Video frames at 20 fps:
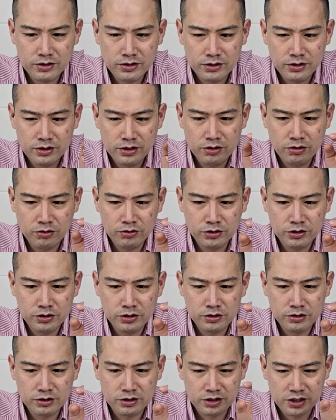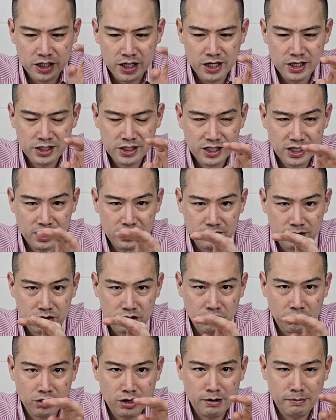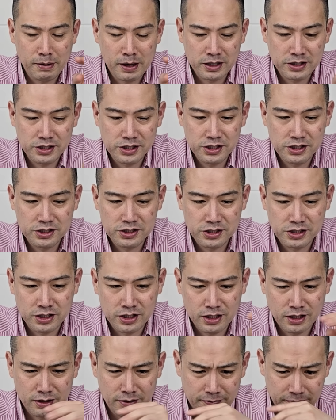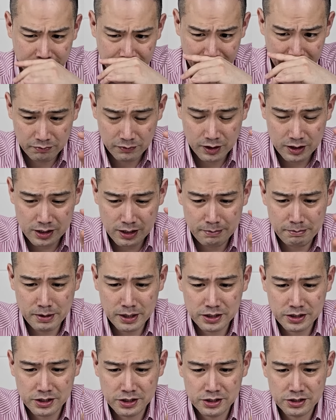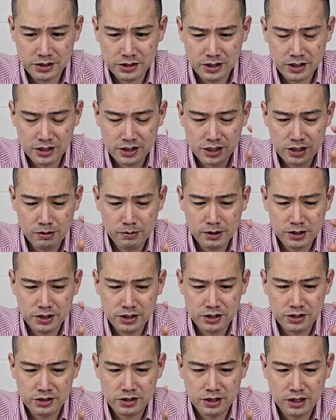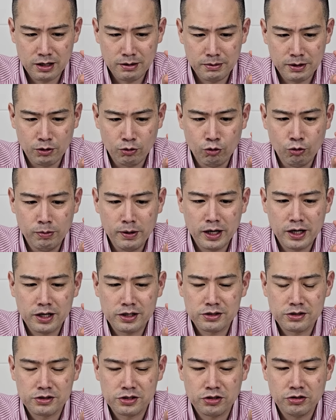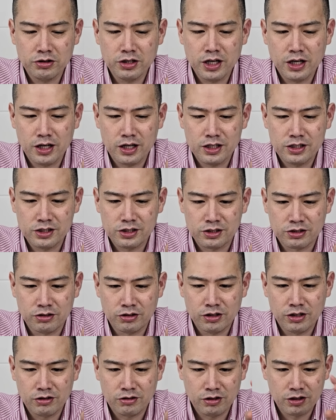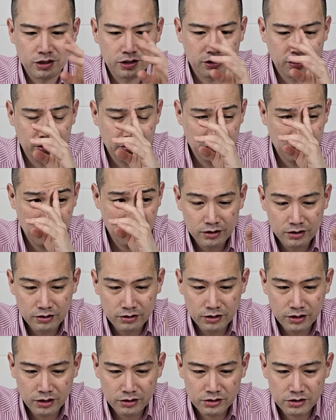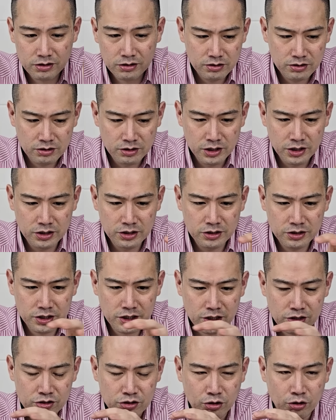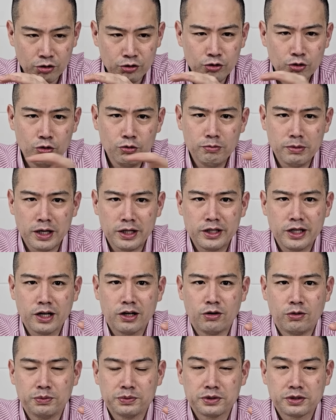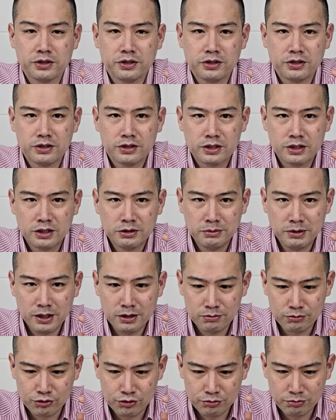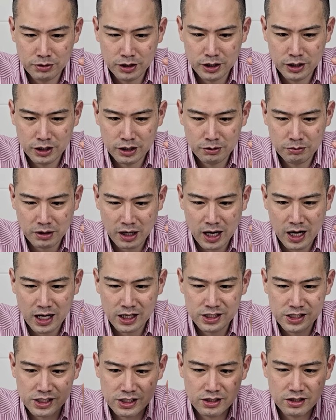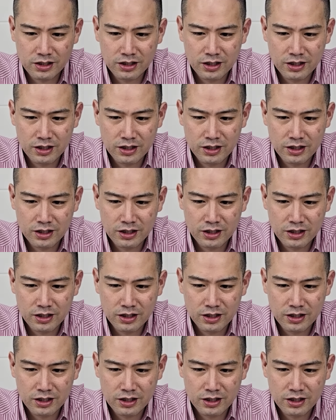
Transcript: 이거는 제일 싼 저가 100 시리즈니까 300 시리즈랑 700 시리즈가 아마 500개에서 1000개까지 들어갈 것 같거든요. 근데 리들샷 전용 매대가 없어요. 그 말은 무슨 말이냐면 아직